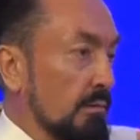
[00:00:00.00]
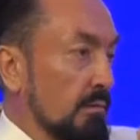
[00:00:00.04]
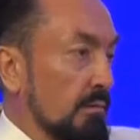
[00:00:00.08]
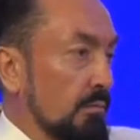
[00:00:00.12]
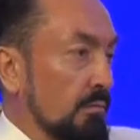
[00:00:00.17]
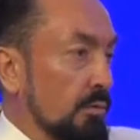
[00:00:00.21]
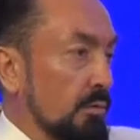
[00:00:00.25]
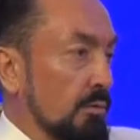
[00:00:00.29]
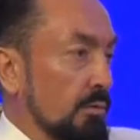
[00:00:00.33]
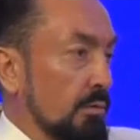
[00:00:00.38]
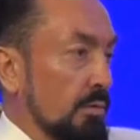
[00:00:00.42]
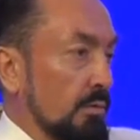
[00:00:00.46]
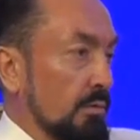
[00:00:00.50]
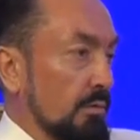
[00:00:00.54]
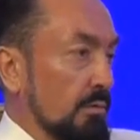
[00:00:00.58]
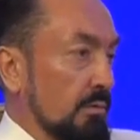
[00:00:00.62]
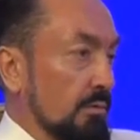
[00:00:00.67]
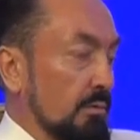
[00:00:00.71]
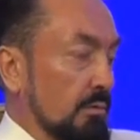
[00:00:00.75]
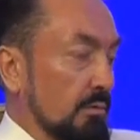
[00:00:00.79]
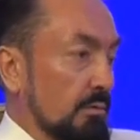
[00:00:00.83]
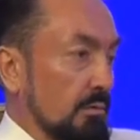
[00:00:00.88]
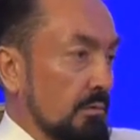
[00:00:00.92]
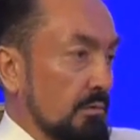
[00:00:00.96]
Bütün
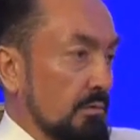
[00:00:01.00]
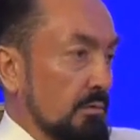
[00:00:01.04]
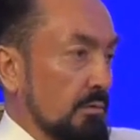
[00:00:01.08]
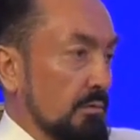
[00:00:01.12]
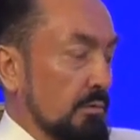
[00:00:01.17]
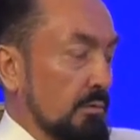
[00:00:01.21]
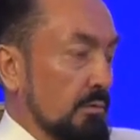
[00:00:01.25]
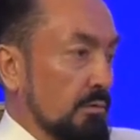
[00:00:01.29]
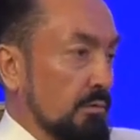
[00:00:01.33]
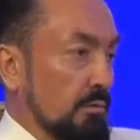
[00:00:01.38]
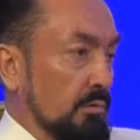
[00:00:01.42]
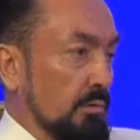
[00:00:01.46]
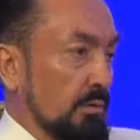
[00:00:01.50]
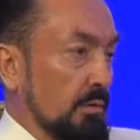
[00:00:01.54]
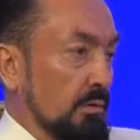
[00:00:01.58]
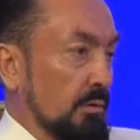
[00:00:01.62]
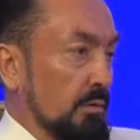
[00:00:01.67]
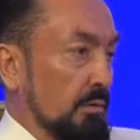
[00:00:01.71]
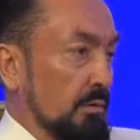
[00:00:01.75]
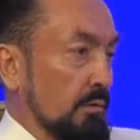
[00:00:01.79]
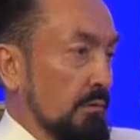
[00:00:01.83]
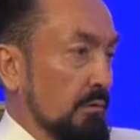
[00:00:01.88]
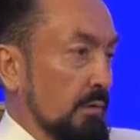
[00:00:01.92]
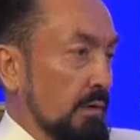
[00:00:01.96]

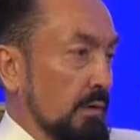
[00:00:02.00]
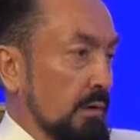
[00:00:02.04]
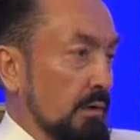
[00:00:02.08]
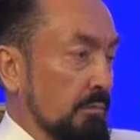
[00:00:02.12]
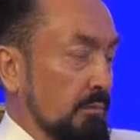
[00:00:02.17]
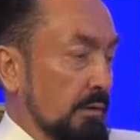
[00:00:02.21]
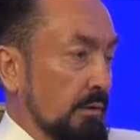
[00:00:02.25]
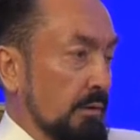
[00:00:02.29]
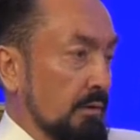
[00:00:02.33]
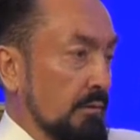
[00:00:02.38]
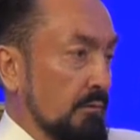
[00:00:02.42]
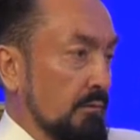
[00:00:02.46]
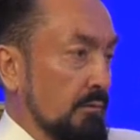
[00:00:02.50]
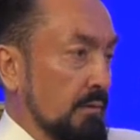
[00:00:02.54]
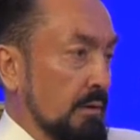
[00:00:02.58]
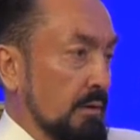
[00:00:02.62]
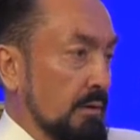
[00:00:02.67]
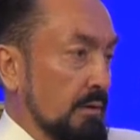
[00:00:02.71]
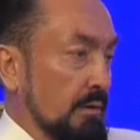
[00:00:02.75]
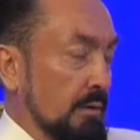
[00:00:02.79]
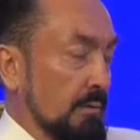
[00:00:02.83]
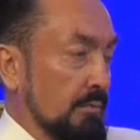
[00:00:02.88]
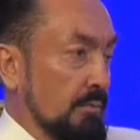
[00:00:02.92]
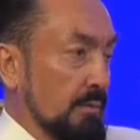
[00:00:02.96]
Sünni, Vahabi kim
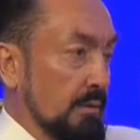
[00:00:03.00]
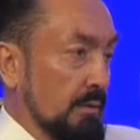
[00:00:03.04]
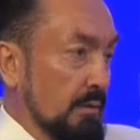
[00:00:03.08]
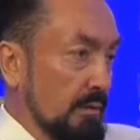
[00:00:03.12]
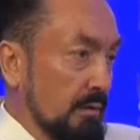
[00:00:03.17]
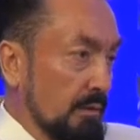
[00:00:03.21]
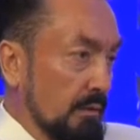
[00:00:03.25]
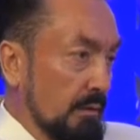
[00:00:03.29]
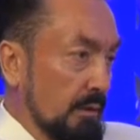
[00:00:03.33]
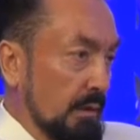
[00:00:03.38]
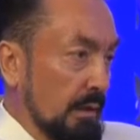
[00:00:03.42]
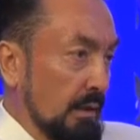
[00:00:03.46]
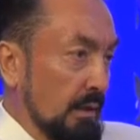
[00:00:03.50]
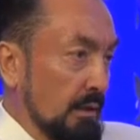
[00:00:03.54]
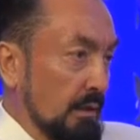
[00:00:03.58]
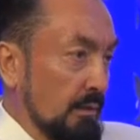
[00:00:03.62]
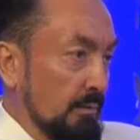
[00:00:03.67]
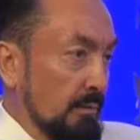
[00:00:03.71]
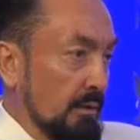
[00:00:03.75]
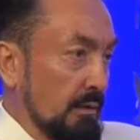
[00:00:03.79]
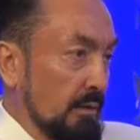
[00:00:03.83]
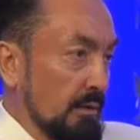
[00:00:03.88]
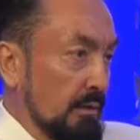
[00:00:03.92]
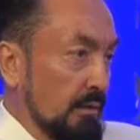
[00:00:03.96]
varsa hepsini yerle bir
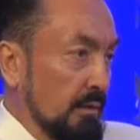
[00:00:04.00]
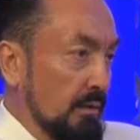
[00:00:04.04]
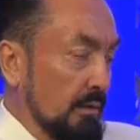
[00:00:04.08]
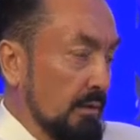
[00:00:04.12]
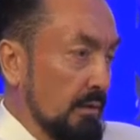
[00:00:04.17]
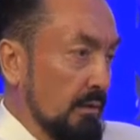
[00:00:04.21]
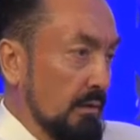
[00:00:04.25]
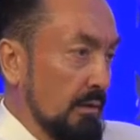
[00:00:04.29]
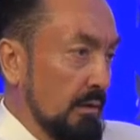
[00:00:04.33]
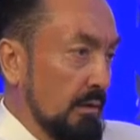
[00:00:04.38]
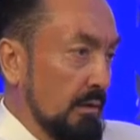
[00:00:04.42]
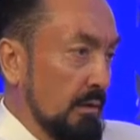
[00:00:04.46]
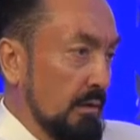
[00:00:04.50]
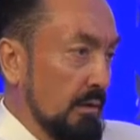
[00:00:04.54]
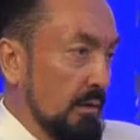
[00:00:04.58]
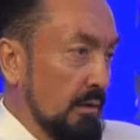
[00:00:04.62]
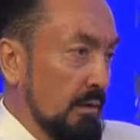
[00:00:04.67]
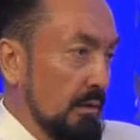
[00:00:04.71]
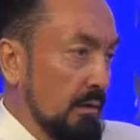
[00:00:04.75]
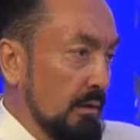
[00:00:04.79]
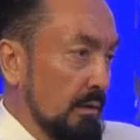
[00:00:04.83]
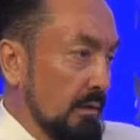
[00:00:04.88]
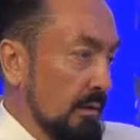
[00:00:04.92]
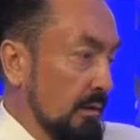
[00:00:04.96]
edin.
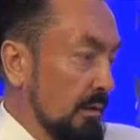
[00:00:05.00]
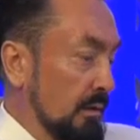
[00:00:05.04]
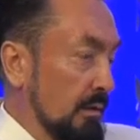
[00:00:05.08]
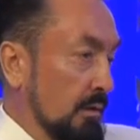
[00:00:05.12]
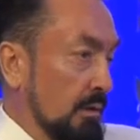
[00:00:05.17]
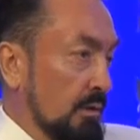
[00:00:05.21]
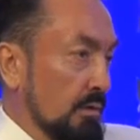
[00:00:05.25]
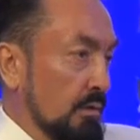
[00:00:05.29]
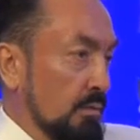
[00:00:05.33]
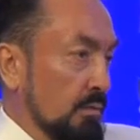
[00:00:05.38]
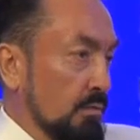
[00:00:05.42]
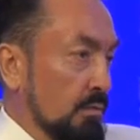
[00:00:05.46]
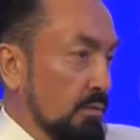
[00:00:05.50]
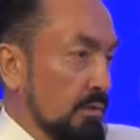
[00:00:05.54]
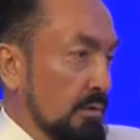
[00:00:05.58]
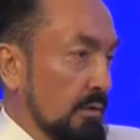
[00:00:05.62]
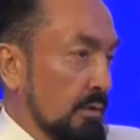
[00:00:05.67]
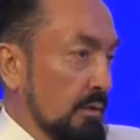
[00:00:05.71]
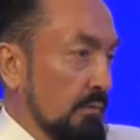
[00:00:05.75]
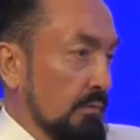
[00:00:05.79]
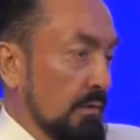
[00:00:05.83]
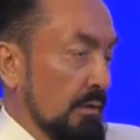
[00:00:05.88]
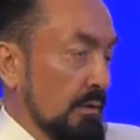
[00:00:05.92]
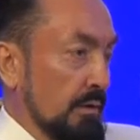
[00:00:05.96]

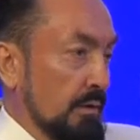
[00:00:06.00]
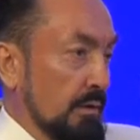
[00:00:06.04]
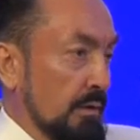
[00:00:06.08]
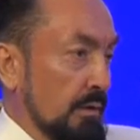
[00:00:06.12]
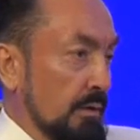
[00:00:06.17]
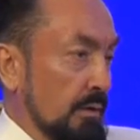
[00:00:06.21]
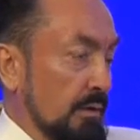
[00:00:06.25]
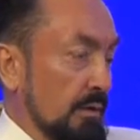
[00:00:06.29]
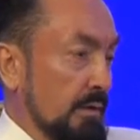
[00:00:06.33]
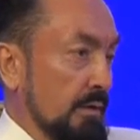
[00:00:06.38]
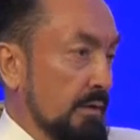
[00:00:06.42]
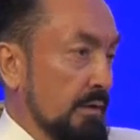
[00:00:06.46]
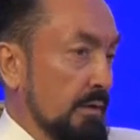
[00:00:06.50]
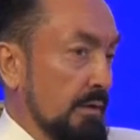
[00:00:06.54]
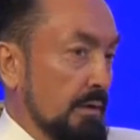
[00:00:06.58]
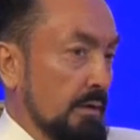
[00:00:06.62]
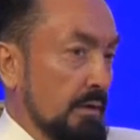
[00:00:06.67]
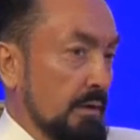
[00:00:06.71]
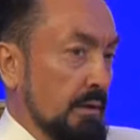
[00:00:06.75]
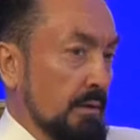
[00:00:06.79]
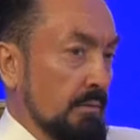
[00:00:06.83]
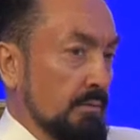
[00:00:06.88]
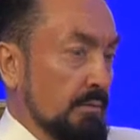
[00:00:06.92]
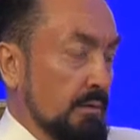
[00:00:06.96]
Musevileri, Hristiyanları
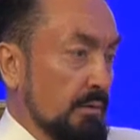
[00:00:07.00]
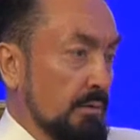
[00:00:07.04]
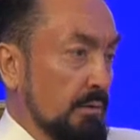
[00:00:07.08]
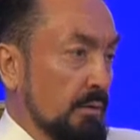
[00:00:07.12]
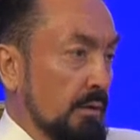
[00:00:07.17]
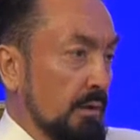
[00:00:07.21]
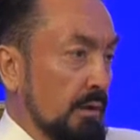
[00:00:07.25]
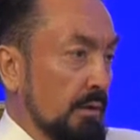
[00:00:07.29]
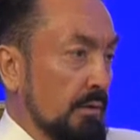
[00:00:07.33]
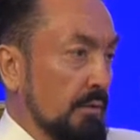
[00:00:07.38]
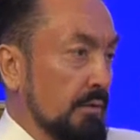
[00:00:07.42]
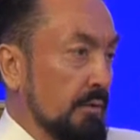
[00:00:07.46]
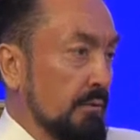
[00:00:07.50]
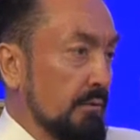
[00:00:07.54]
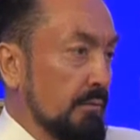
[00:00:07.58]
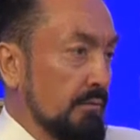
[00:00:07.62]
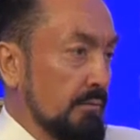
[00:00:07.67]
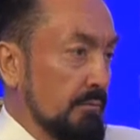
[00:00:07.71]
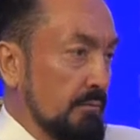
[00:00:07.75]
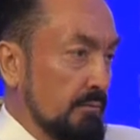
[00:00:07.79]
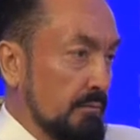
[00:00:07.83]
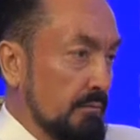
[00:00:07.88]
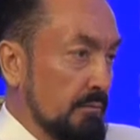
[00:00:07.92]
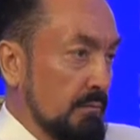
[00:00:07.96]
hepsini yok edin.
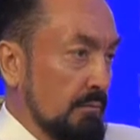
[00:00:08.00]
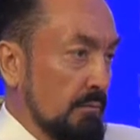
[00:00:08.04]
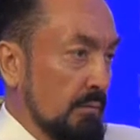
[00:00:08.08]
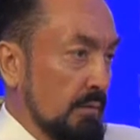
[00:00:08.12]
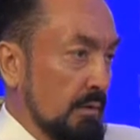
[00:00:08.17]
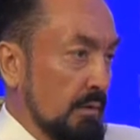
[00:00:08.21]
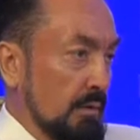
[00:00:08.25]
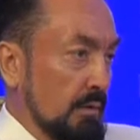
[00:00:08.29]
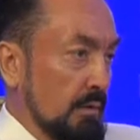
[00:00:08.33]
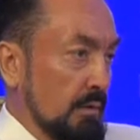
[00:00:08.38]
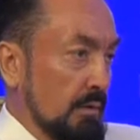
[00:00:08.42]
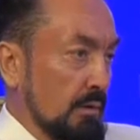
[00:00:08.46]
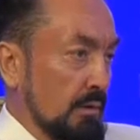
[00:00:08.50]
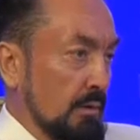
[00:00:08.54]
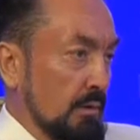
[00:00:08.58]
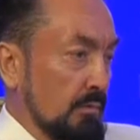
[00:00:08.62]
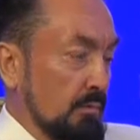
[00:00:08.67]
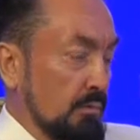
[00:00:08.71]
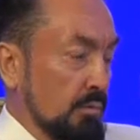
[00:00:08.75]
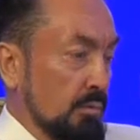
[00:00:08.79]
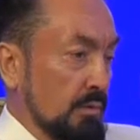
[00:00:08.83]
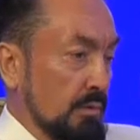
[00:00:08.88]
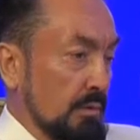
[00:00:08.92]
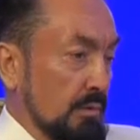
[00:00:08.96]

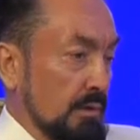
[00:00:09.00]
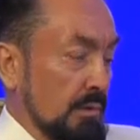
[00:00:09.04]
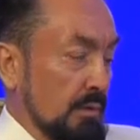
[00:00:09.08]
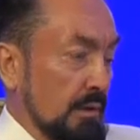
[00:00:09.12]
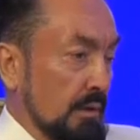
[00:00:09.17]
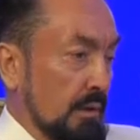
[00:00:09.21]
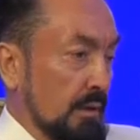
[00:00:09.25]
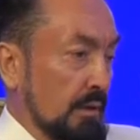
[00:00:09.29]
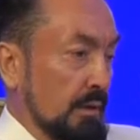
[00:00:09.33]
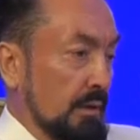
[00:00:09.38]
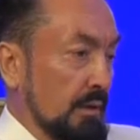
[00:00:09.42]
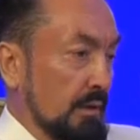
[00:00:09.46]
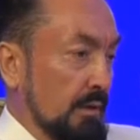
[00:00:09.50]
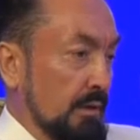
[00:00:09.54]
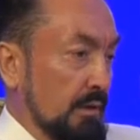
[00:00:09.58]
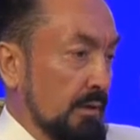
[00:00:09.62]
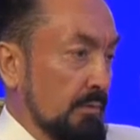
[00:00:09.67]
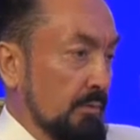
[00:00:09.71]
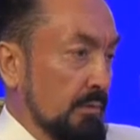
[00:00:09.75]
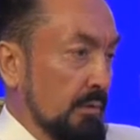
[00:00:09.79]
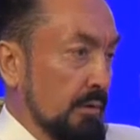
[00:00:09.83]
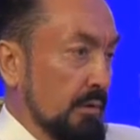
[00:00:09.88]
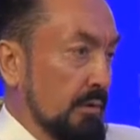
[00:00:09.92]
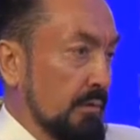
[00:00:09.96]
Bu size Allah'ın
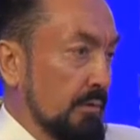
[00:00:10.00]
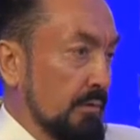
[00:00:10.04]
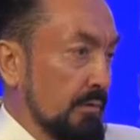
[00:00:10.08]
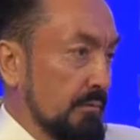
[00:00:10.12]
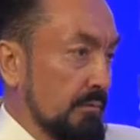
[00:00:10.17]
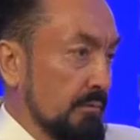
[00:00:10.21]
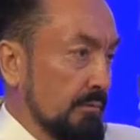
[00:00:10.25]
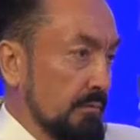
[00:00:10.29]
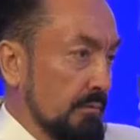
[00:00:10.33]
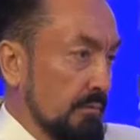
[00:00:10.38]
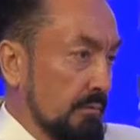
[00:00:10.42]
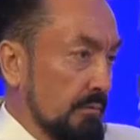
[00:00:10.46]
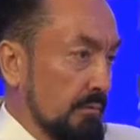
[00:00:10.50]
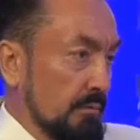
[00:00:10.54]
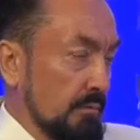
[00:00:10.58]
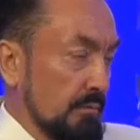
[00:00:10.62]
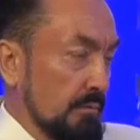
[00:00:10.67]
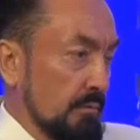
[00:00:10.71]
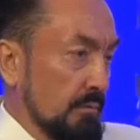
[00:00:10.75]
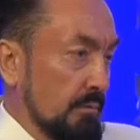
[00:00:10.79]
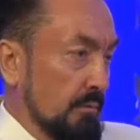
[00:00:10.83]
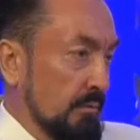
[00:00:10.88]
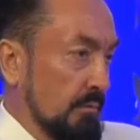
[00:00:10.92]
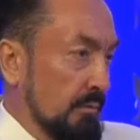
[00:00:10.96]
emri
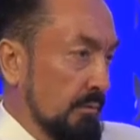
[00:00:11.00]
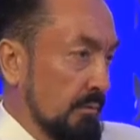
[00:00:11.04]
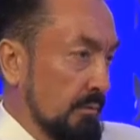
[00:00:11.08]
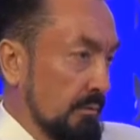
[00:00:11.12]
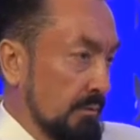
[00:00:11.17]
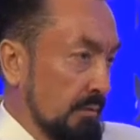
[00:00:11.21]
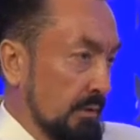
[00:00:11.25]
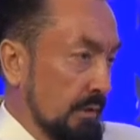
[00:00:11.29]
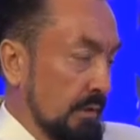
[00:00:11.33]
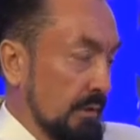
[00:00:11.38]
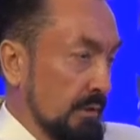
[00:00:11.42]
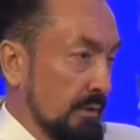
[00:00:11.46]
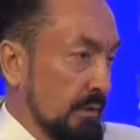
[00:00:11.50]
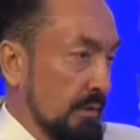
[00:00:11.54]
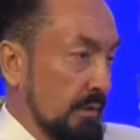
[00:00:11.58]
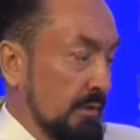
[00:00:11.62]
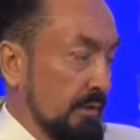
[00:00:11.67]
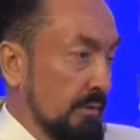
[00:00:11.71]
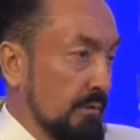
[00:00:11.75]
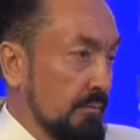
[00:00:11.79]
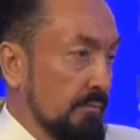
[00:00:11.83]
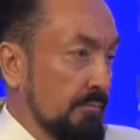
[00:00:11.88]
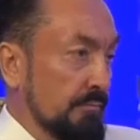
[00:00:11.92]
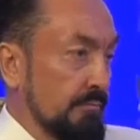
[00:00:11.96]
dese,
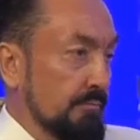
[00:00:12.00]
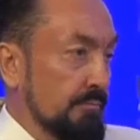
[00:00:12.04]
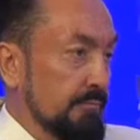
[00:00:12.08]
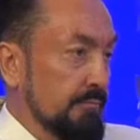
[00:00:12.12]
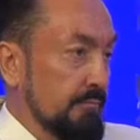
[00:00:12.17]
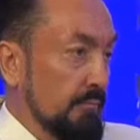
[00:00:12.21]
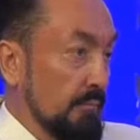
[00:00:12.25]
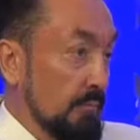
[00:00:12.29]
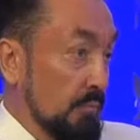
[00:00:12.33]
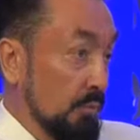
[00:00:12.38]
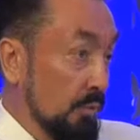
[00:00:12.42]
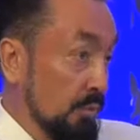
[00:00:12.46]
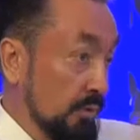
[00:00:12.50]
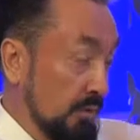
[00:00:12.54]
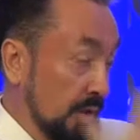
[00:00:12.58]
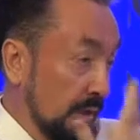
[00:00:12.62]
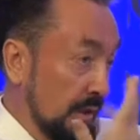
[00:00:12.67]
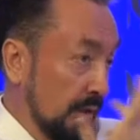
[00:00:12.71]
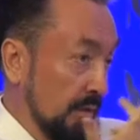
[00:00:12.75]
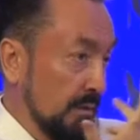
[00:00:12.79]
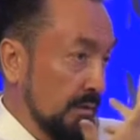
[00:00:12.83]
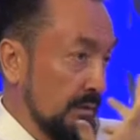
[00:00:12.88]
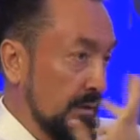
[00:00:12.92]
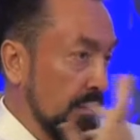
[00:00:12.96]
o
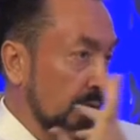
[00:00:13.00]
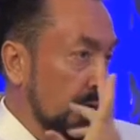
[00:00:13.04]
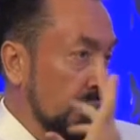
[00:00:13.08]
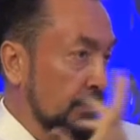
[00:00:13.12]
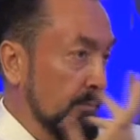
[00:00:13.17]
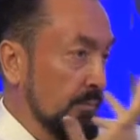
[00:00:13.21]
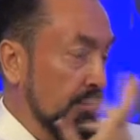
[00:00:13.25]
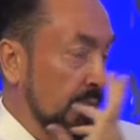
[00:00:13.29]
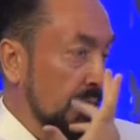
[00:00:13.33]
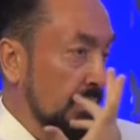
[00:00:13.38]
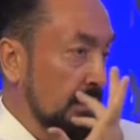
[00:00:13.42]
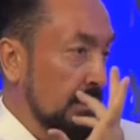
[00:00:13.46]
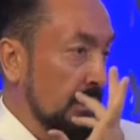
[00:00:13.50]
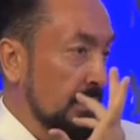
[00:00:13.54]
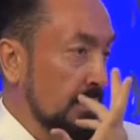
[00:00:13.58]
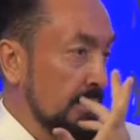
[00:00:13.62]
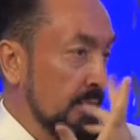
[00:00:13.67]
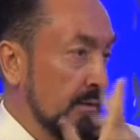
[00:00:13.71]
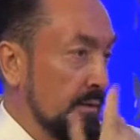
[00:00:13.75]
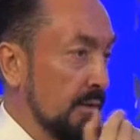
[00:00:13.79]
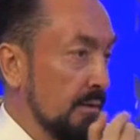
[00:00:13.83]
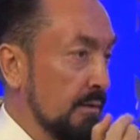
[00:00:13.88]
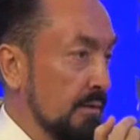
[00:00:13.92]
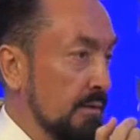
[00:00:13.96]
ses, gayipten gelen
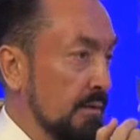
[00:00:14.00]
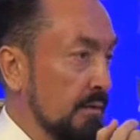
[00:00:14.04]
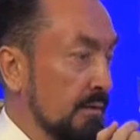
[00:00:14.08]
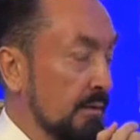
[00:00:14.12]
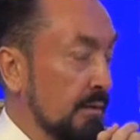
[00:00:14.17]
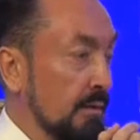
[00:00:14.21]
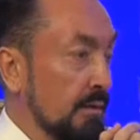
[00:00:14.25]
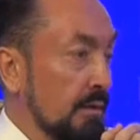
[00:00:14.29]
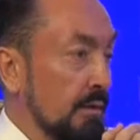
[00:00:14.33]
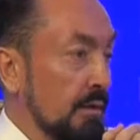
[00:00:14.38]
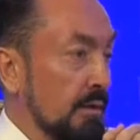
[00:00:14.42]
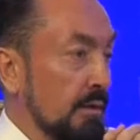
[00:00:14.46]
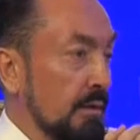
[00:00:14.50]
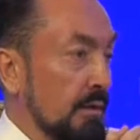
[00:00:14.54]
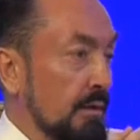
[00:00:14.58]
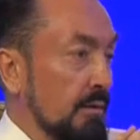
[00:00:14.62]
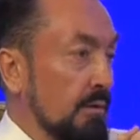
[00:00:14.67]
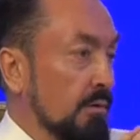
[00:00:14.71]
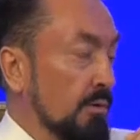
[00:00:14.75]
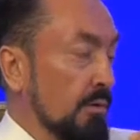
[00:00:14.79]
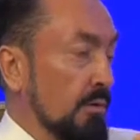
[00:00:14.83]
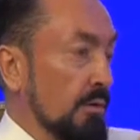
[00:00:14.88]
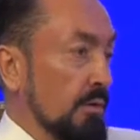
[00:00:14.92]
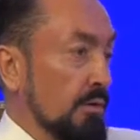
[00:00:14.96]
ses.
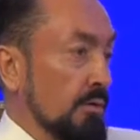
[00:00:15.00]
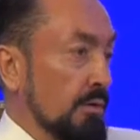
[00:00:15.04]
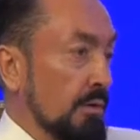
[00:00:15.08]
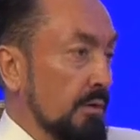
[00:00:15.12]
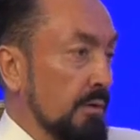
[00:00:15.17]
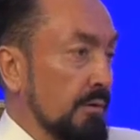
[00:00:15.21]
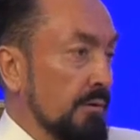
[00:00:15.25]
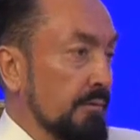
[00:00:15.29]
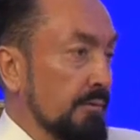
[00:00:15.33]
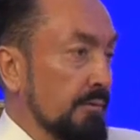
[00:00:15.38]
Ne olacak?